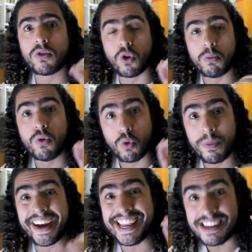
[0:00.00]
como
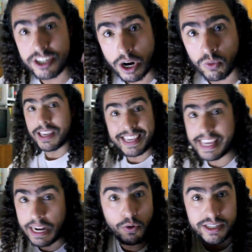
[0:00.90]
uma religião
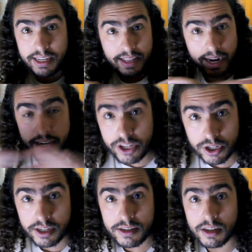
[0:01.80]
que não aceita
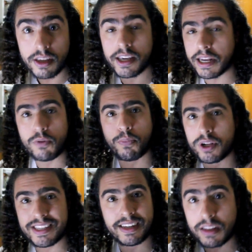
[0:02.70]
críticas e que não
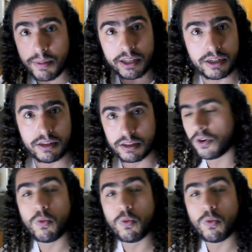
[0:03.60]
pode ser debatida.